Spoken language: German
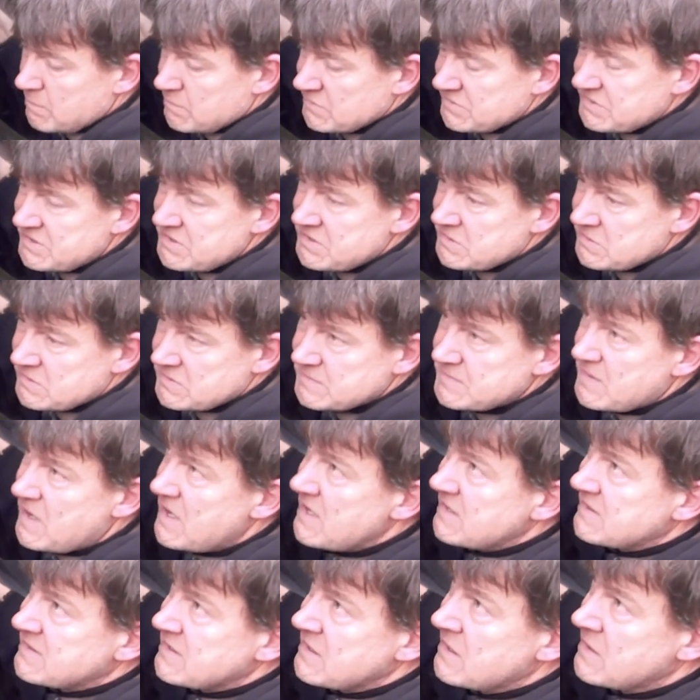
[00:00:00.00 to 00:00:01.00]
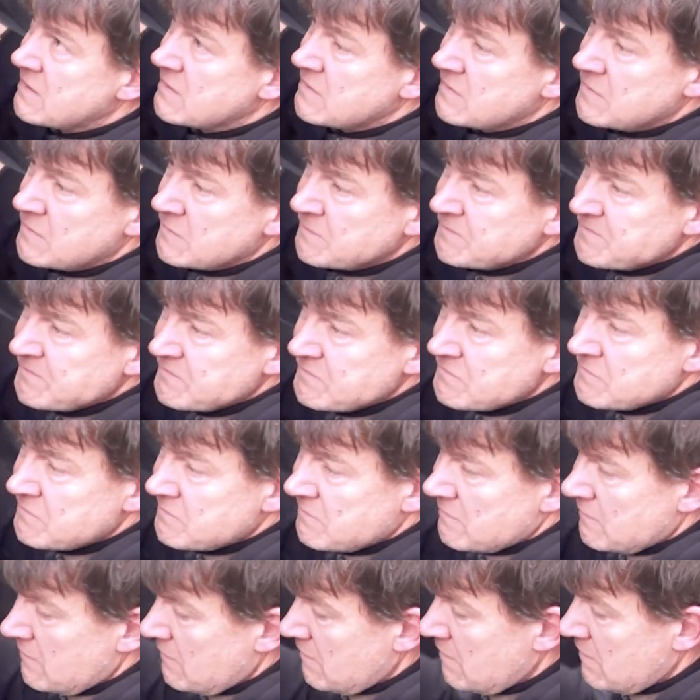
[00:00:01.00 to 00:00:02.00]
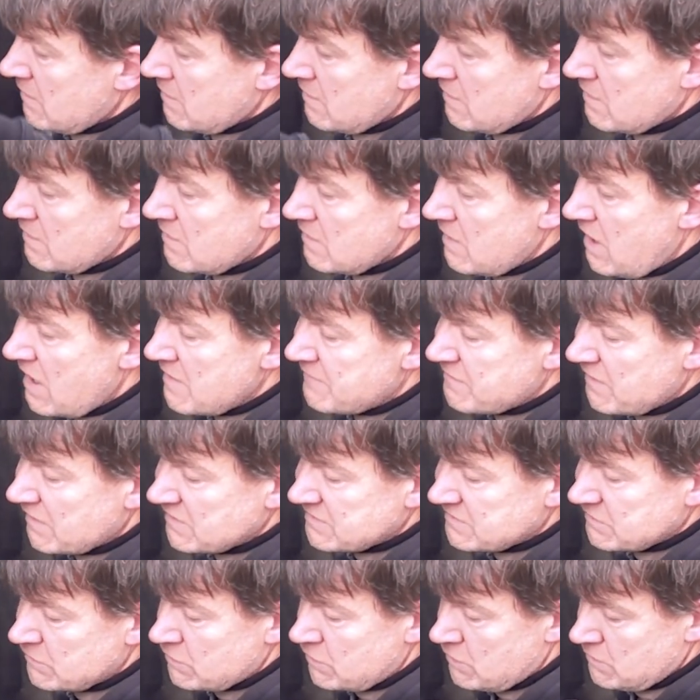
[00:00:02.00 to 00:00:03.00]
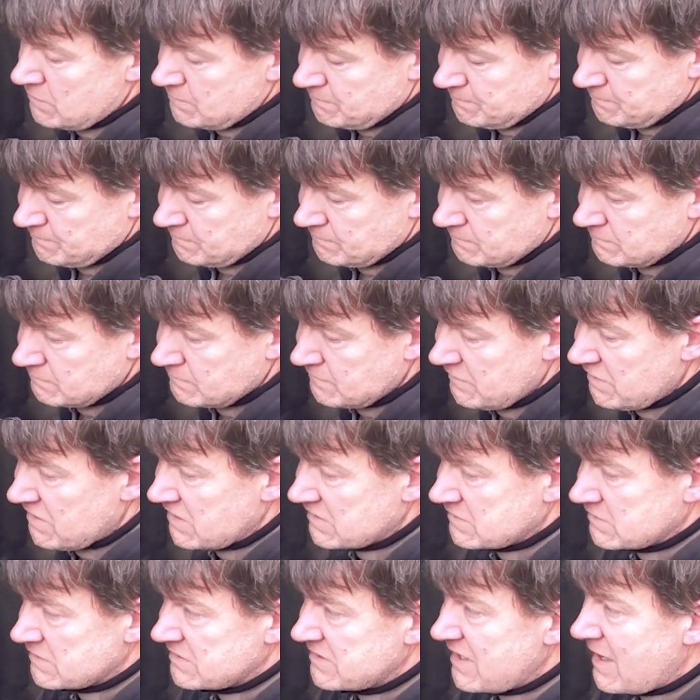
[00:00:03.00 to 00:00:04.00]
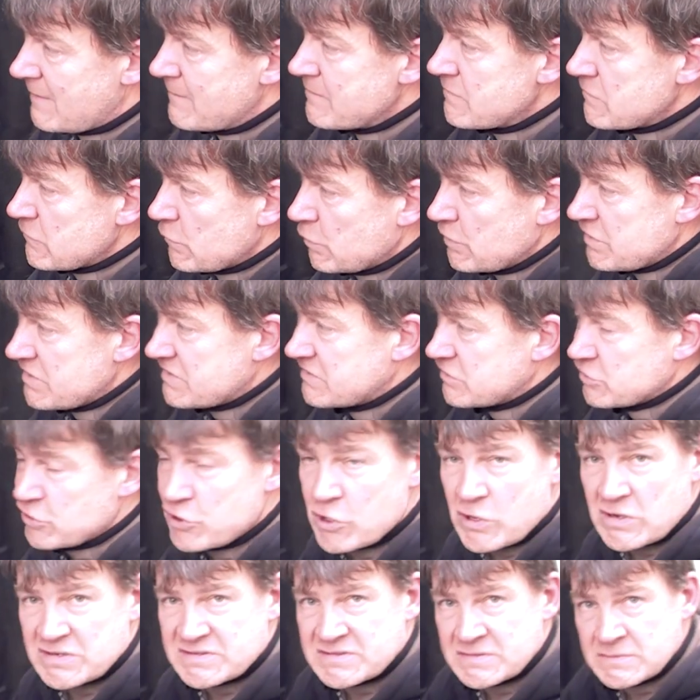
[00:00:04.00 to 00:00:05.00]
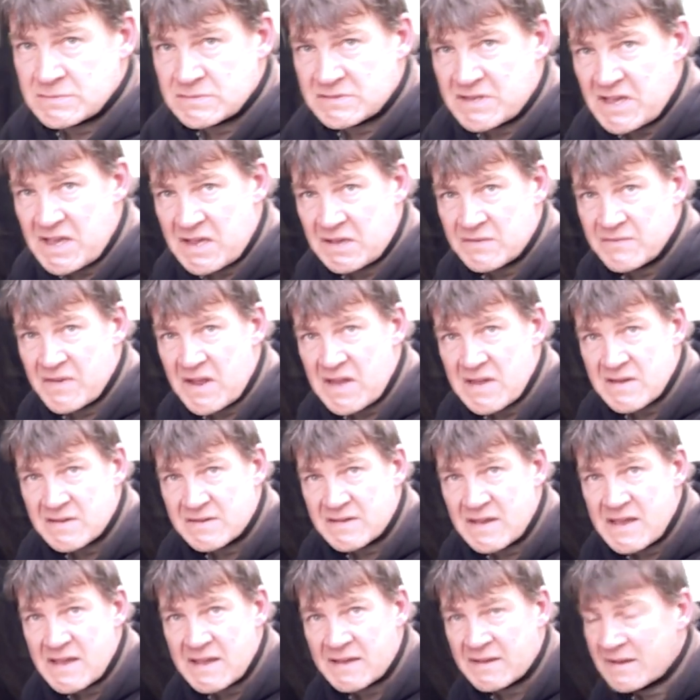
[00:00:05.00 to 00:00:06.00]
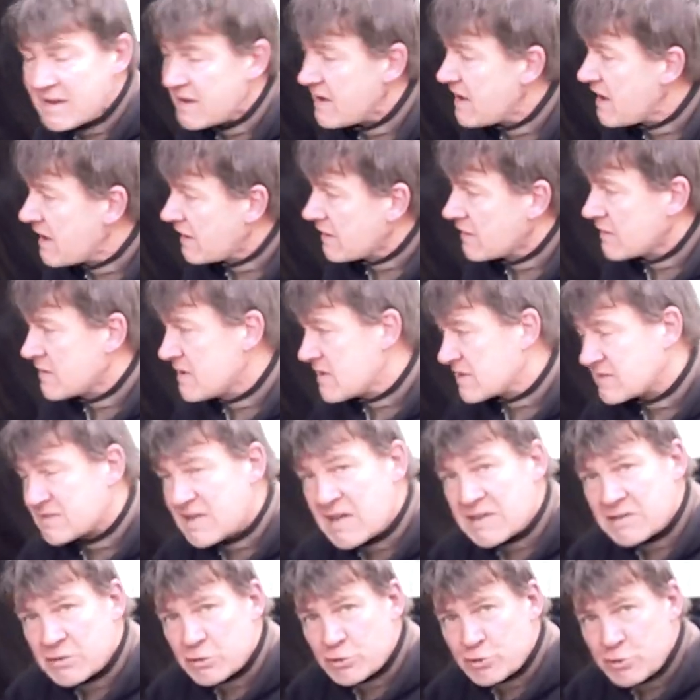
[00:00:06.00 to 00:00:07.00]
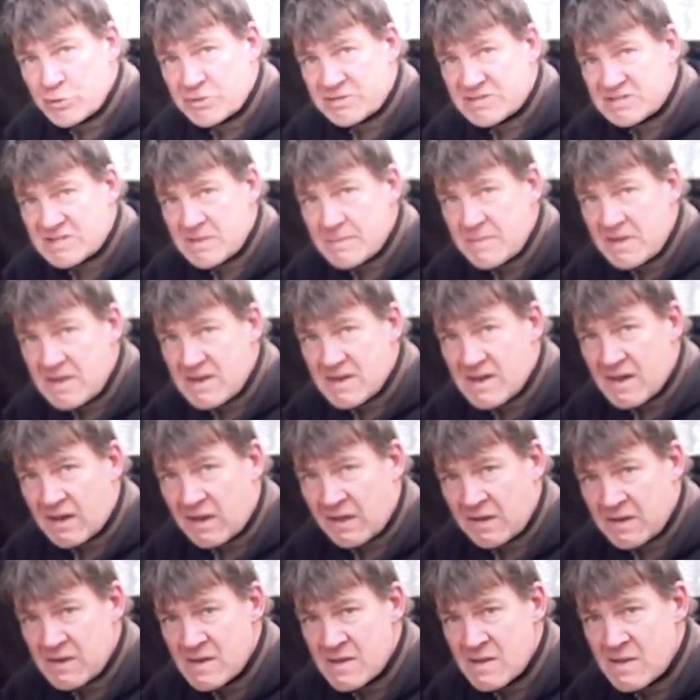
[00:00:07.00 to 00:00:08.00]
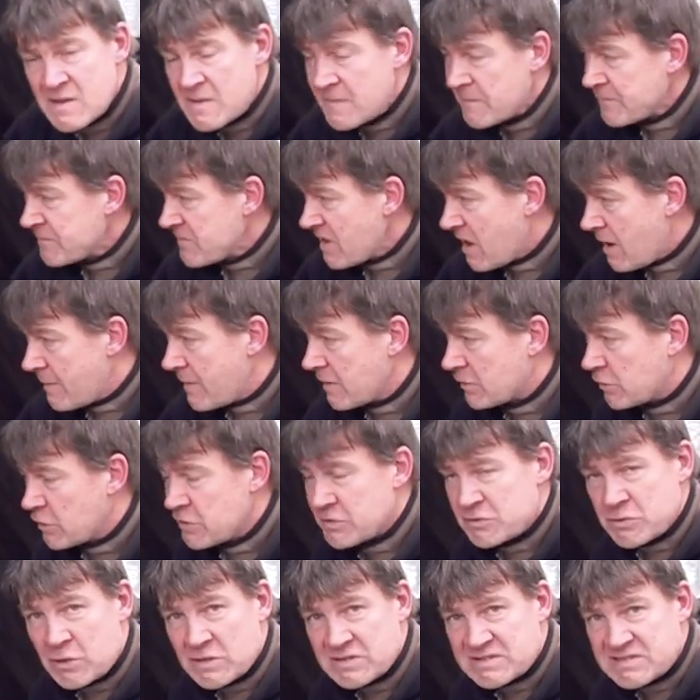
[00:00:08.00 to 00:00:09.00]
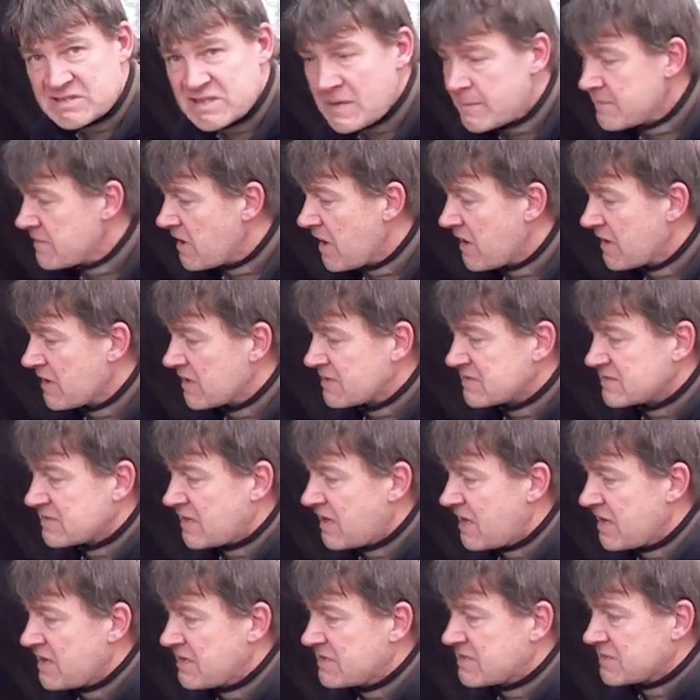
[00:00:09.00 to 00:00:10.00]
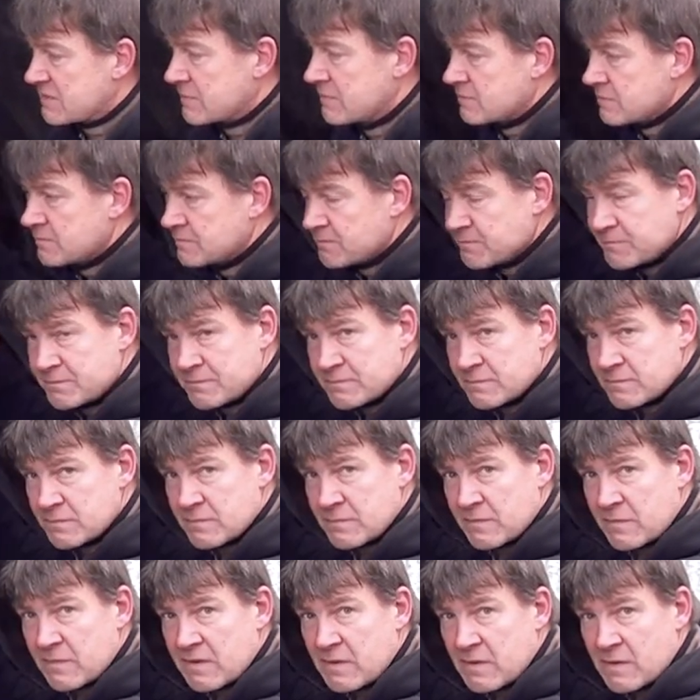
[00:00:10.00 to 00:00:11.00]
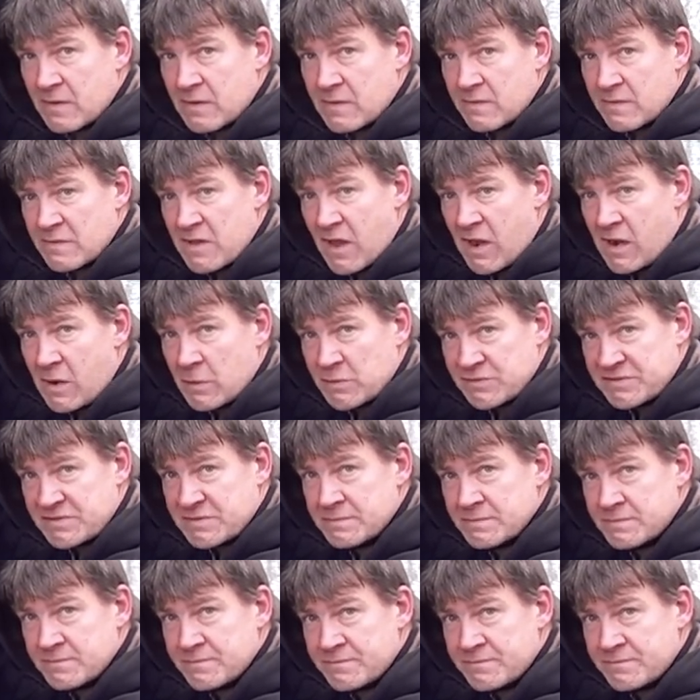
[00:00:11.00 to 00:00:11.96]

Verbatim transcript: bzw einfach so wieder zusammen und ist geschlossen gegen Wind, gegen Regen. Ihr seid geschützt im Inneren, aber könnt trotzdem jederzeit nach außen.